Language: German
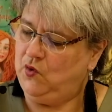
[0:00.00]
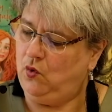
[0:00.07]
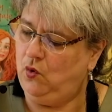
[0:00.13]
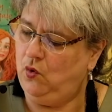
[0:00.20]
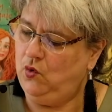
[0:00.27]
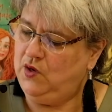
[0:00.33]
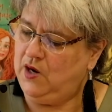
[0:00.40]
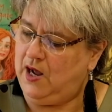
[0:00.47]

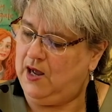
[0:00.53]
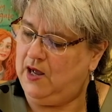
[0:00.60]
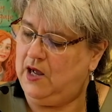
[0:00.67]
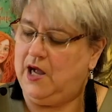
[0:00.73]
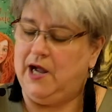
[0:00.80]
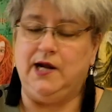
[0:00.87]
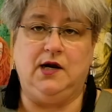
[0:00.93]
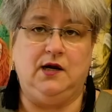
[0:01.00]
Oder
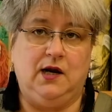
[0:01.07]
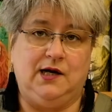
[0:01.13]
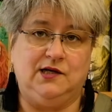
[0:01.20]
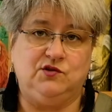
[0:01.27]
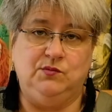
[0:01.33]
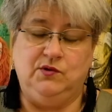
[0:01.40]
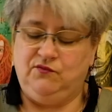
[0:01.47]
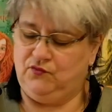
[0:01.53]
ein
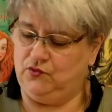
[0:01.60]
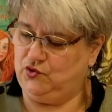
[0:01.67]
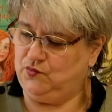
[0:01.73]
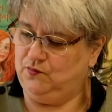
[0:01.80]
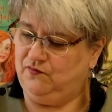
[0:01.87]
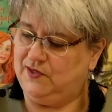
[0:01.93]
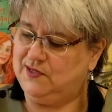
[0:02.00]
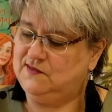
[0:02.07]
Glas mit
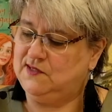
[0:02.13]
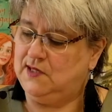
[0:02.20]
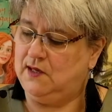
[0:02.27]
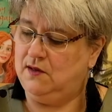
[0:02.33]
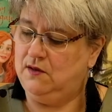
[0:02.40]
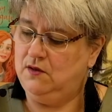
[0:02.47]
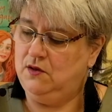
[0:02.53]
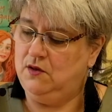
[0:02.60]
frischem Wasser.